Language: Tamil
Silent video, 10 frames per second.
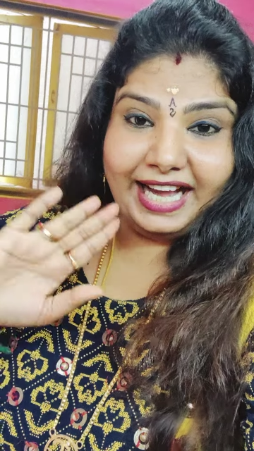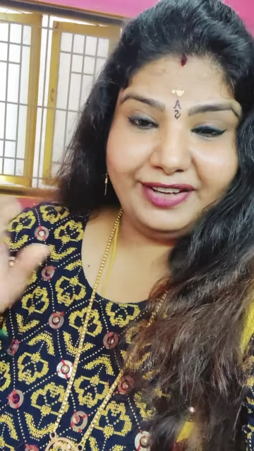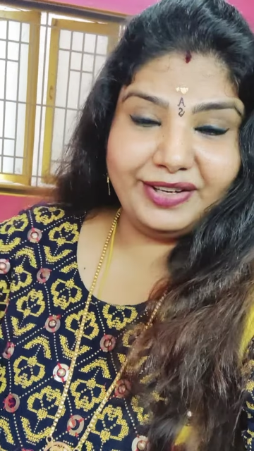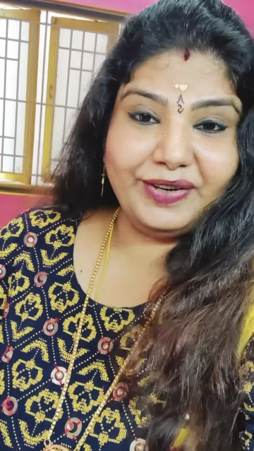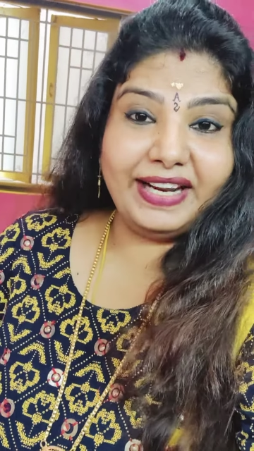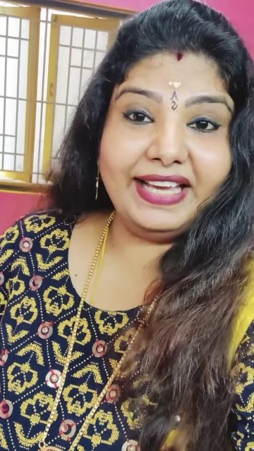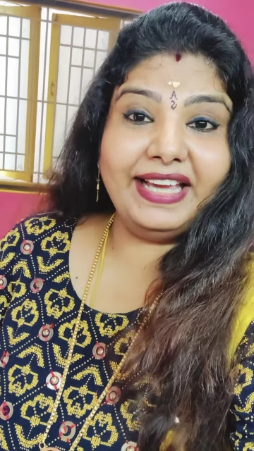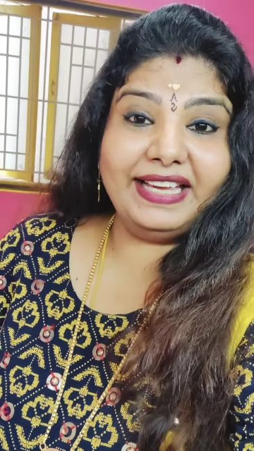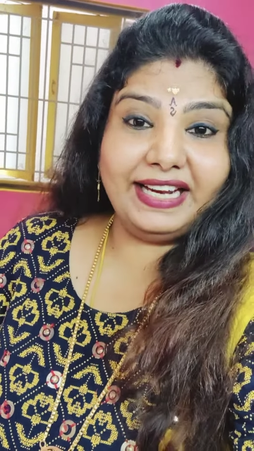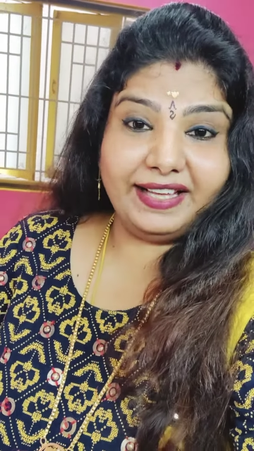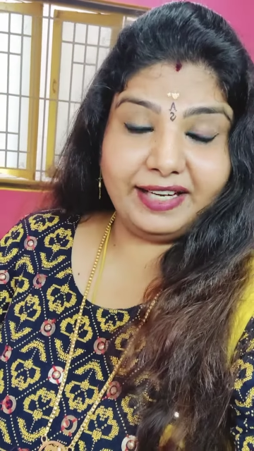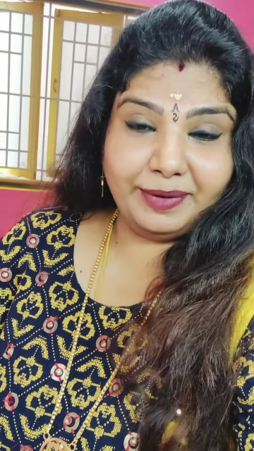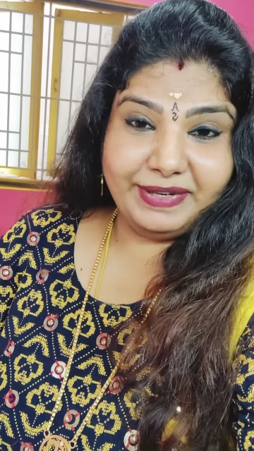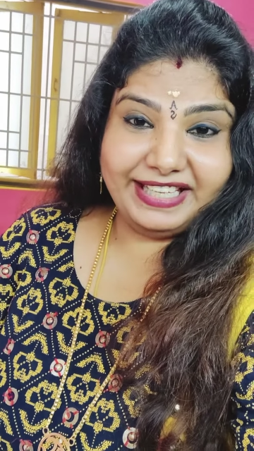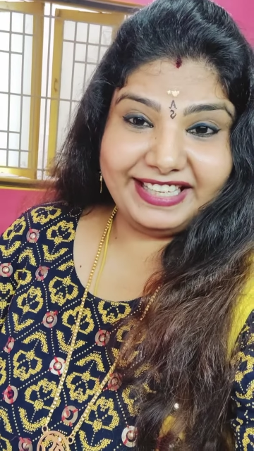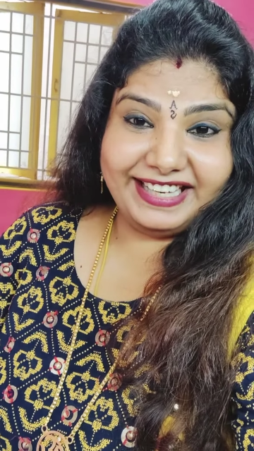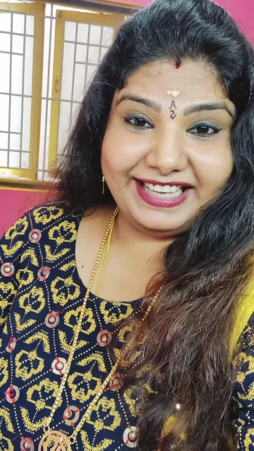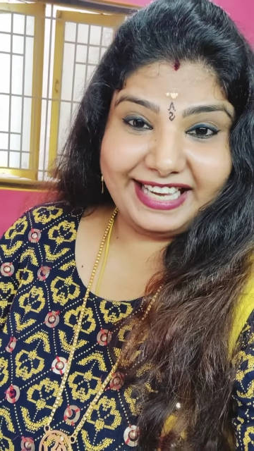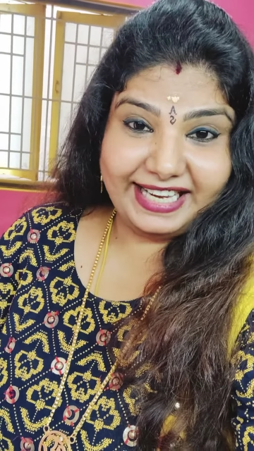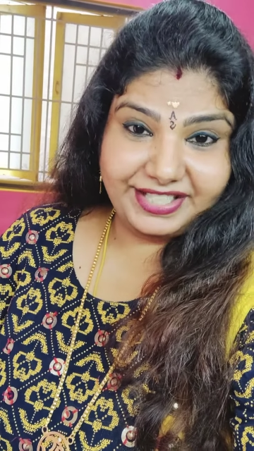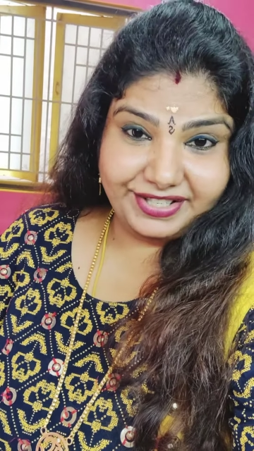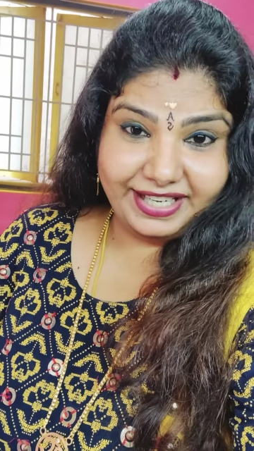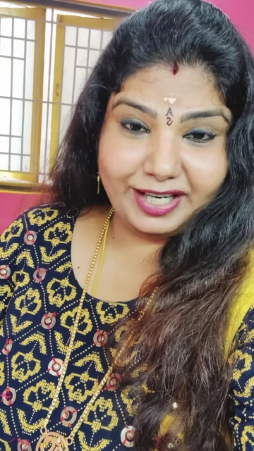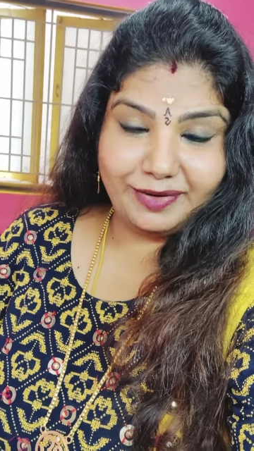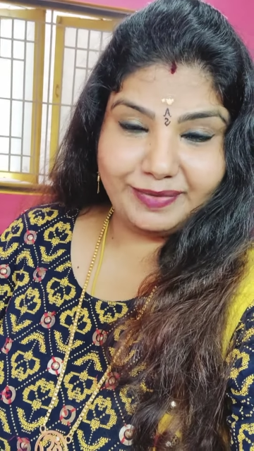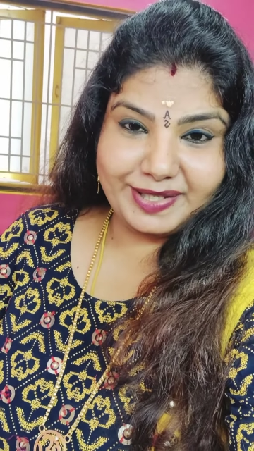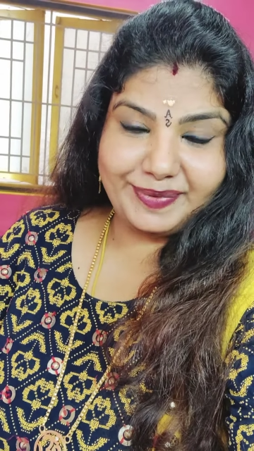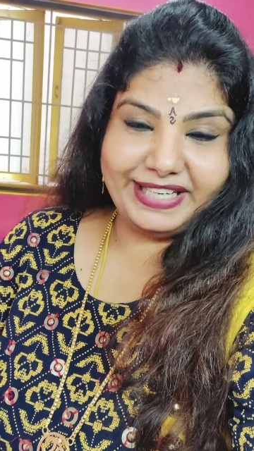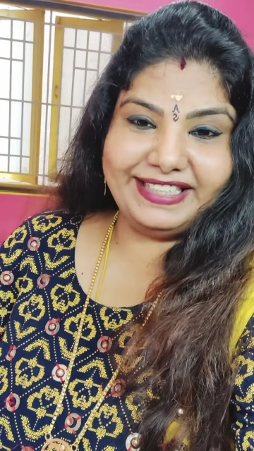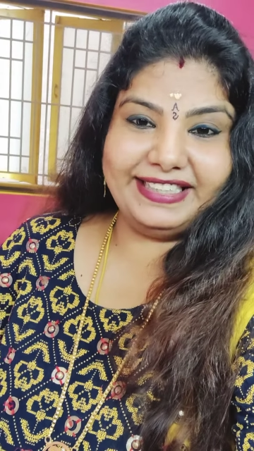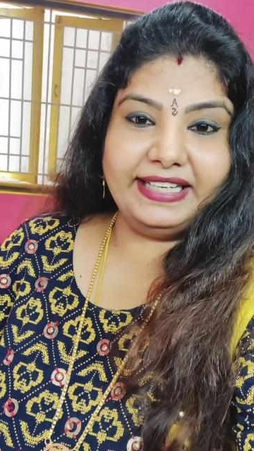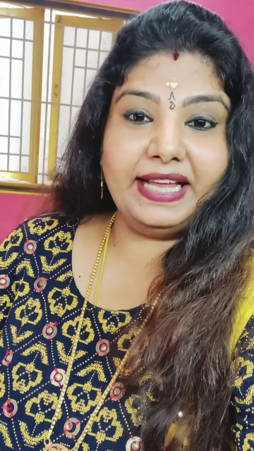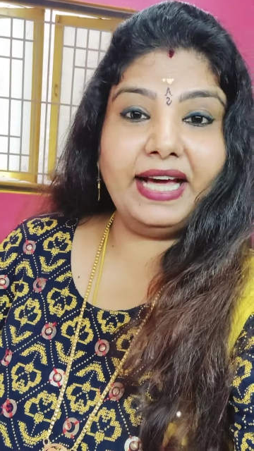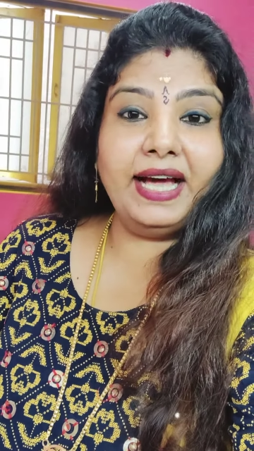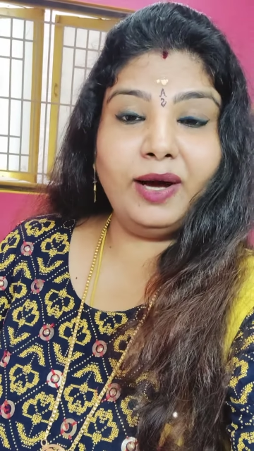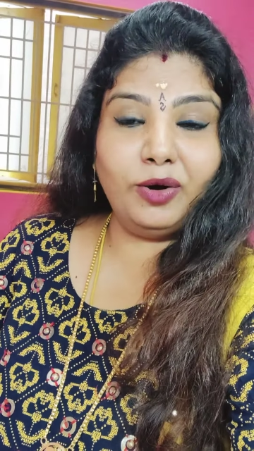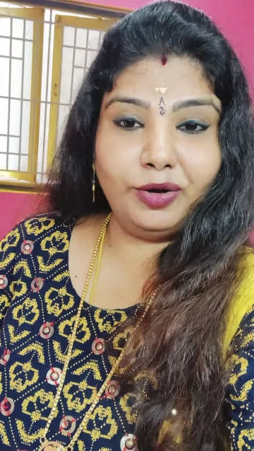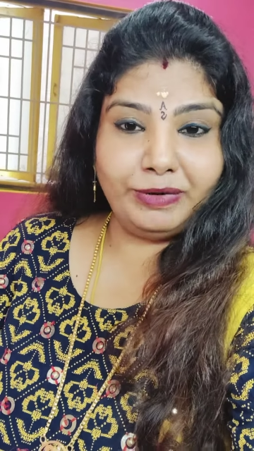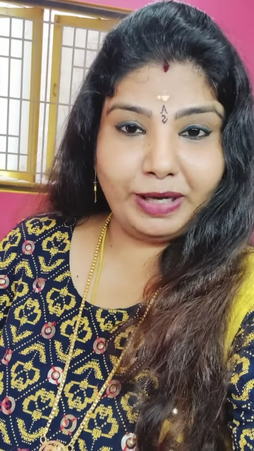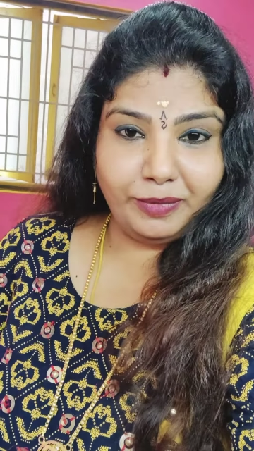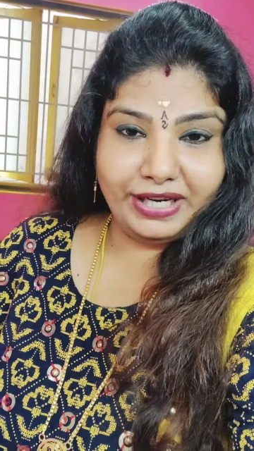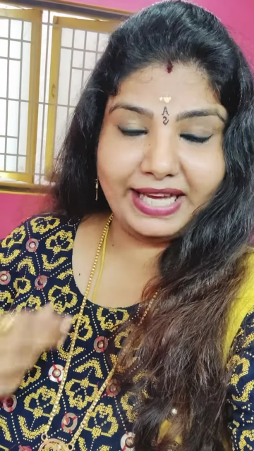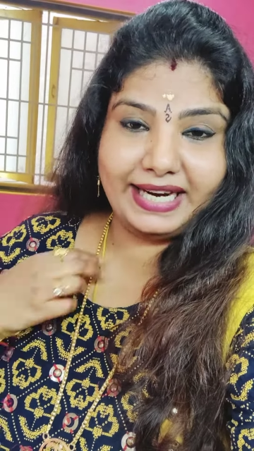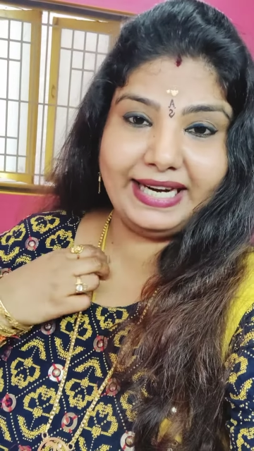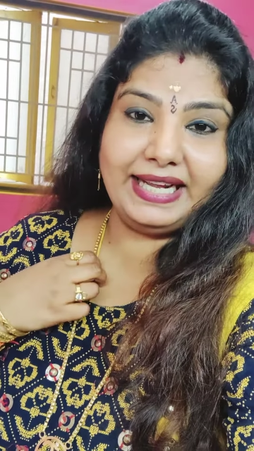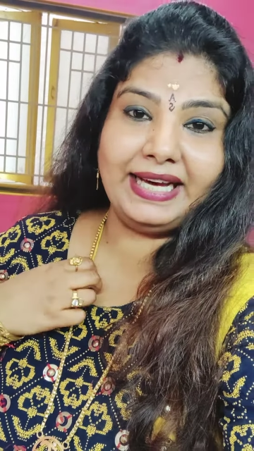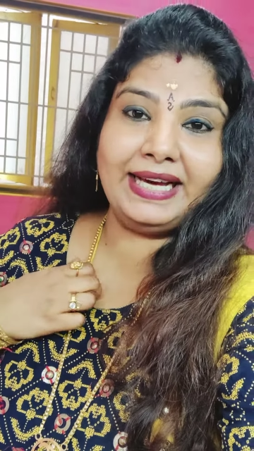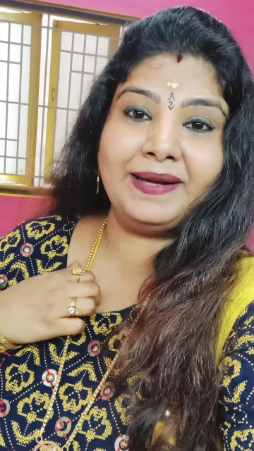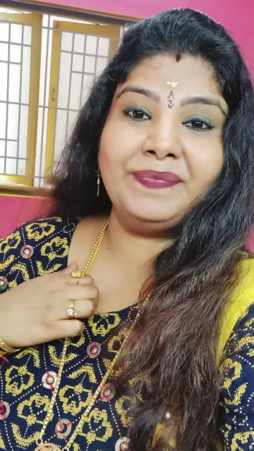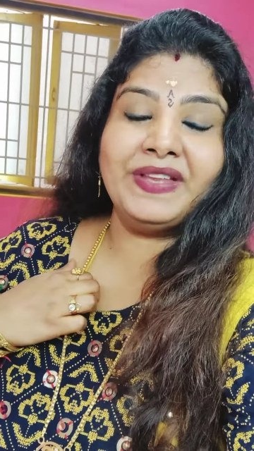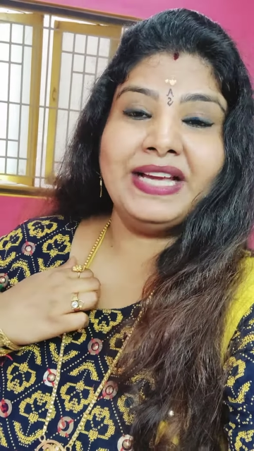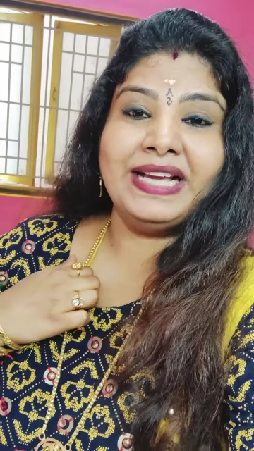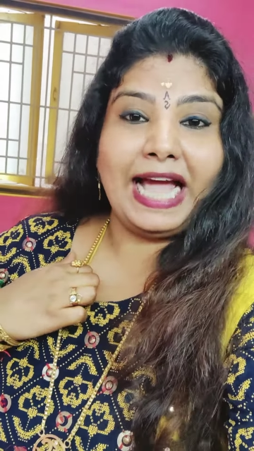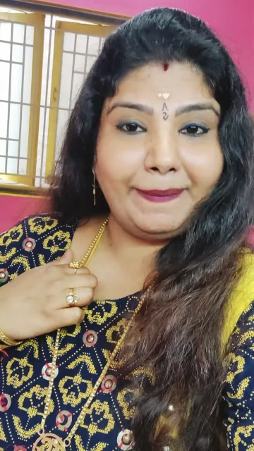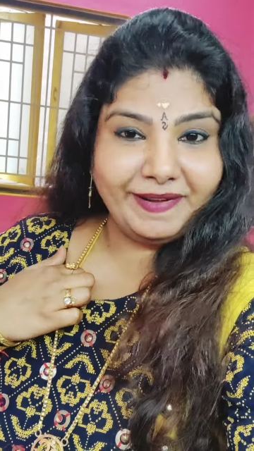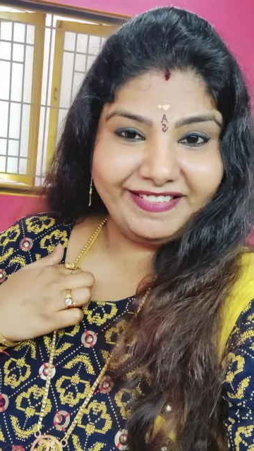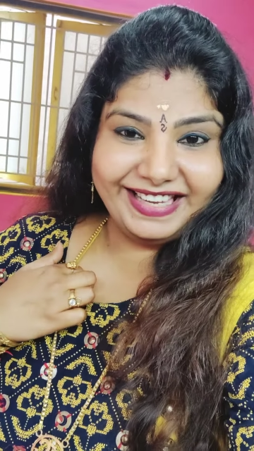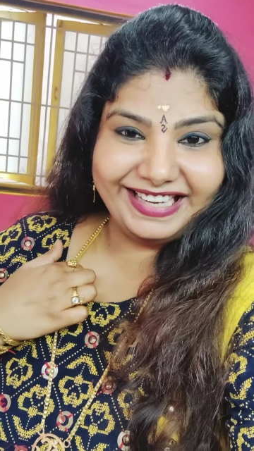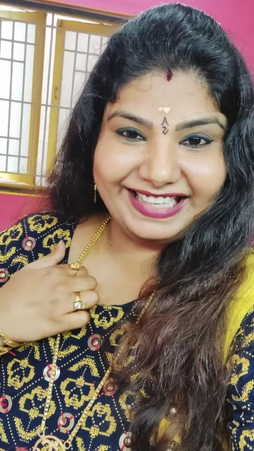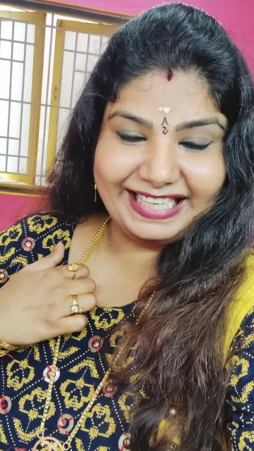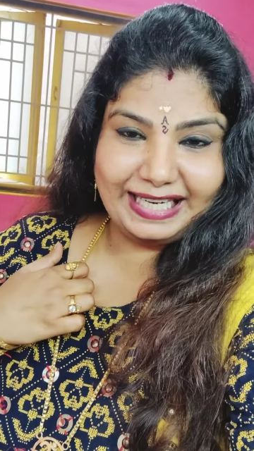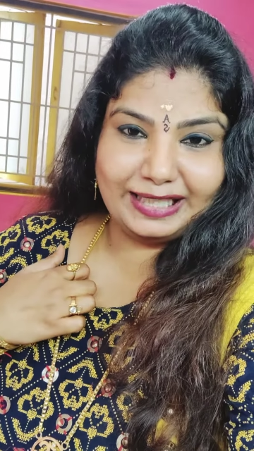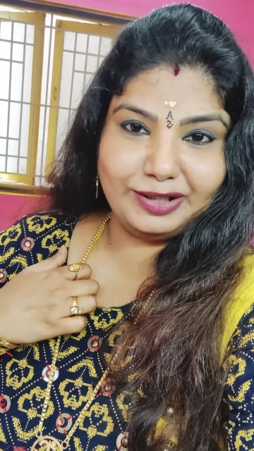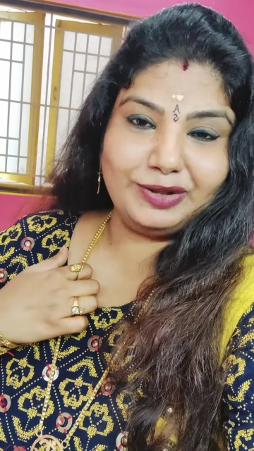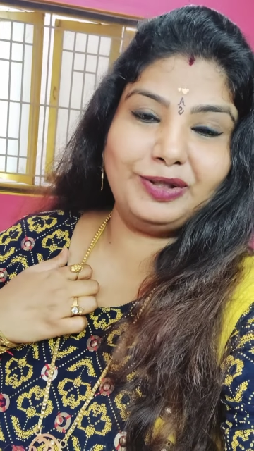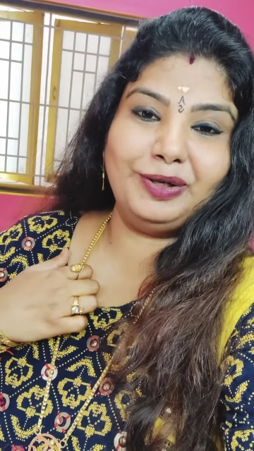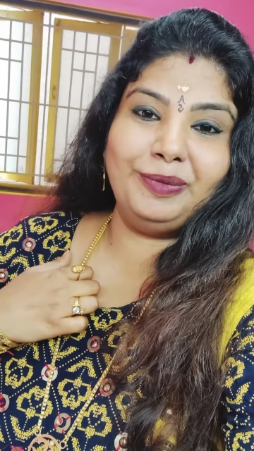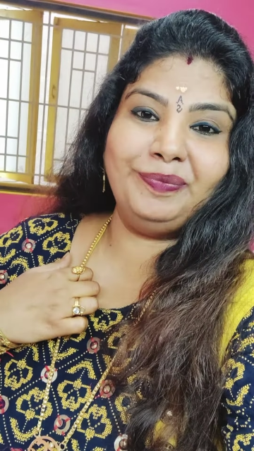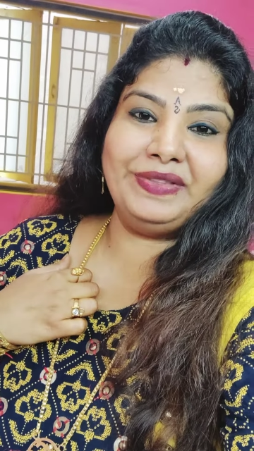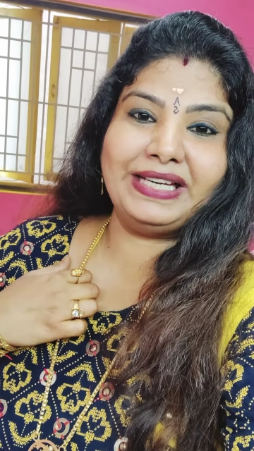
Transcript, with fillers: ஹாய் ரோக்லே எல்லாரும் எப்படி இருக்கிறீங்க ஸ்ரீயக்கா மிஸ் பண்ணிட்டு இருந்தீங்களா ஓம் நமோ நாராயணா ஹாப்பி வீக்கெண்ட் எல்லாத்துக்கும்